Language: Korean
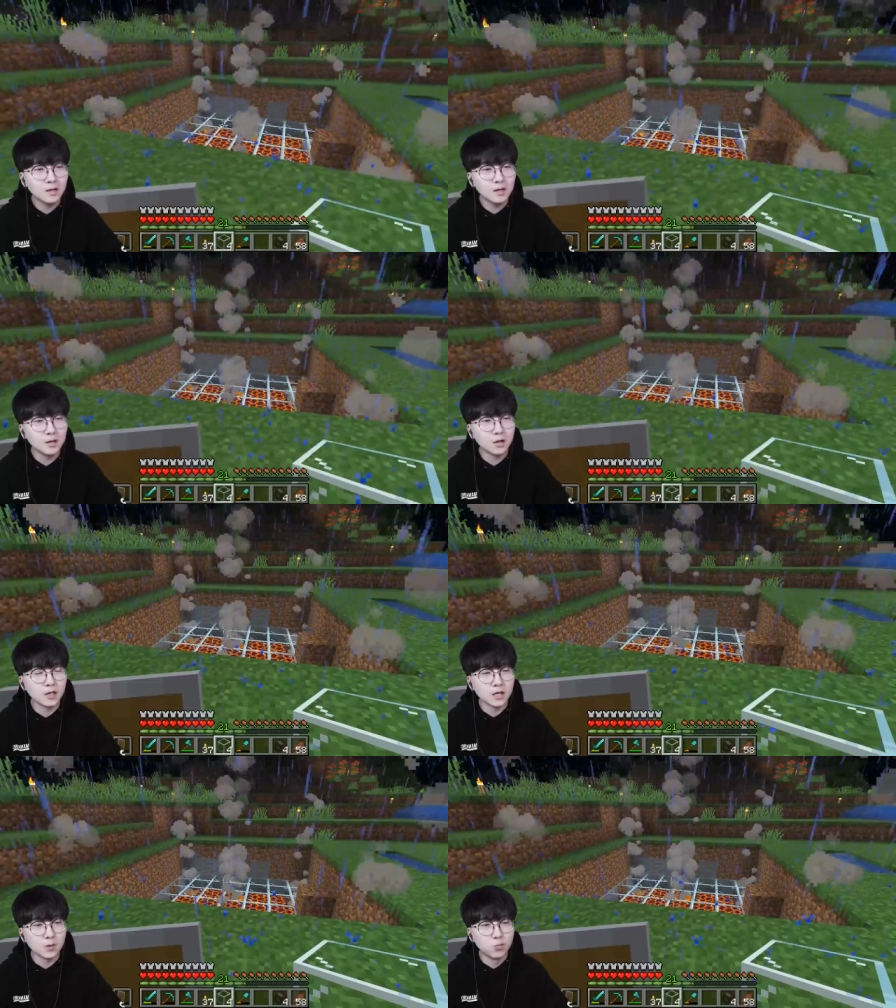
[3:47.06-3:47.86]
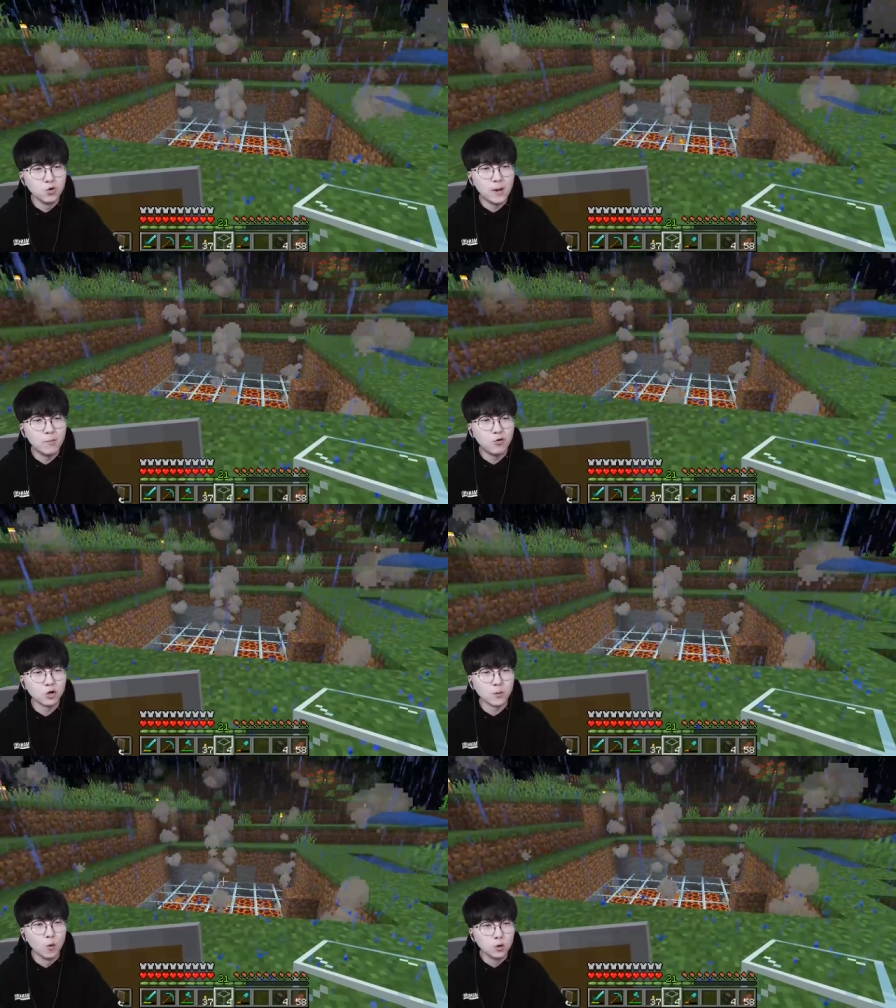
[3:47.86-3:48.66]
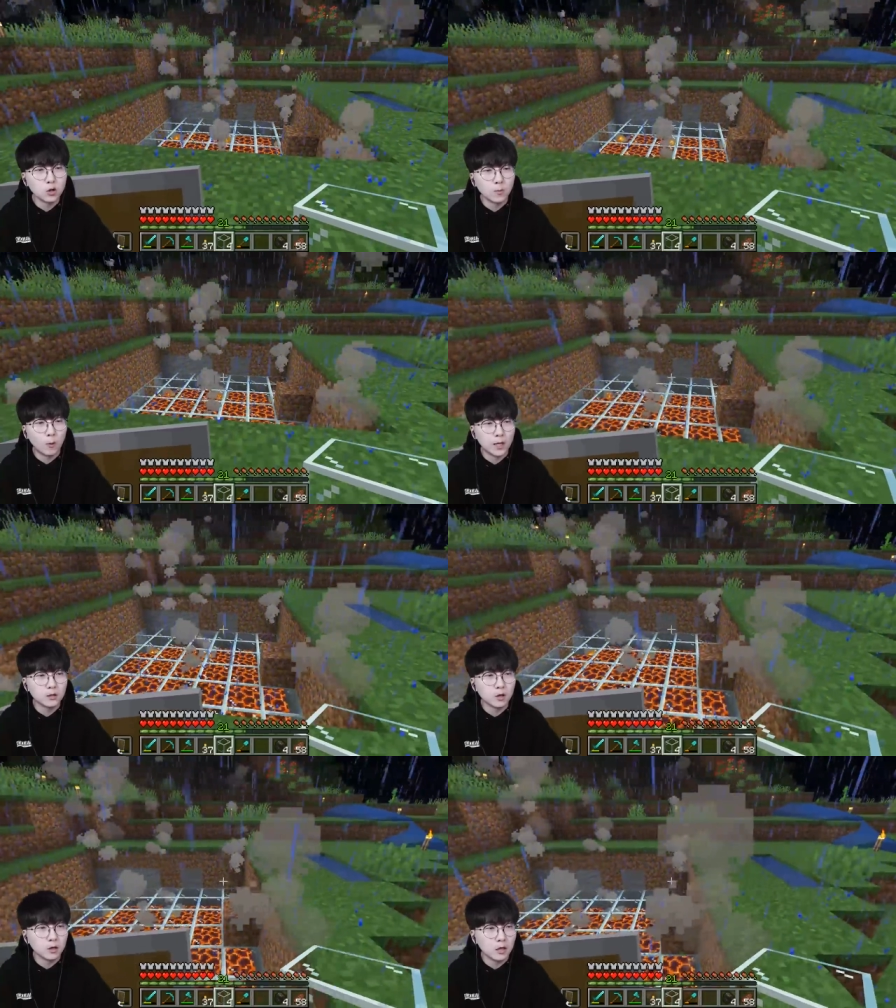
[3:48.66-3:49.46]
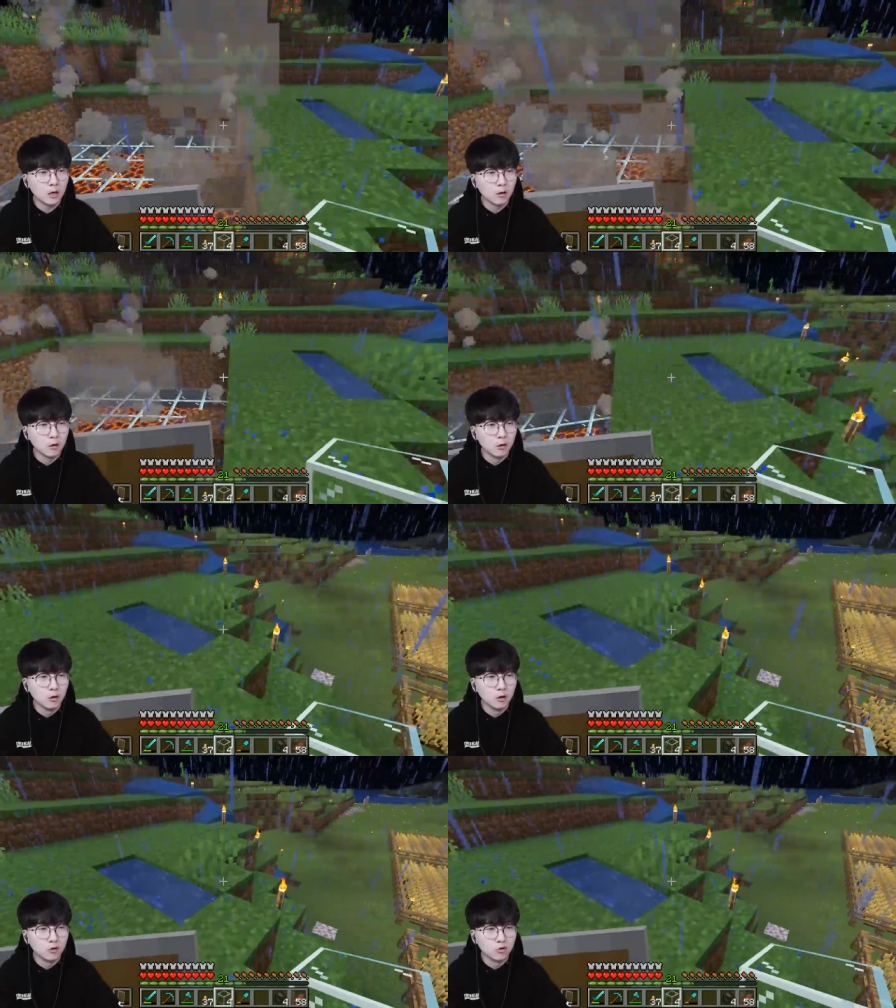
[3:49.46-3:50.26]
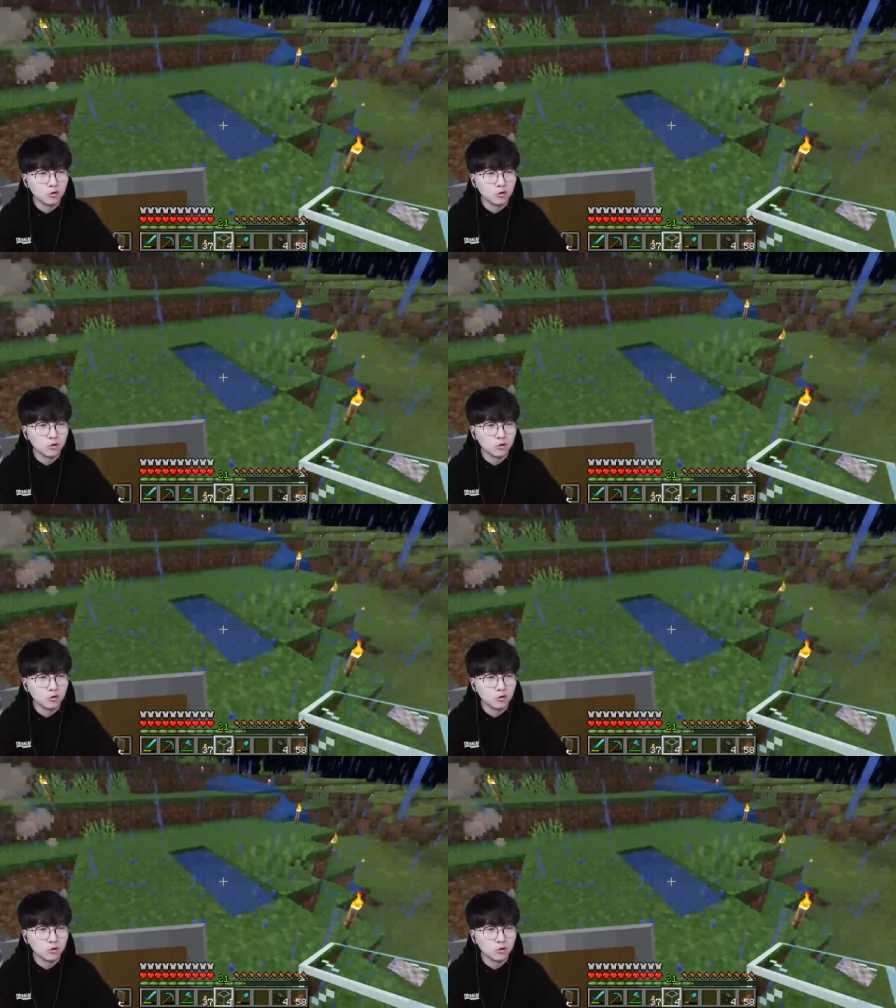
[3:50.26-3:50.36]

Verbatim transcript: 크 여기다 이제 물만 부어주면 온천 완성이에요 굿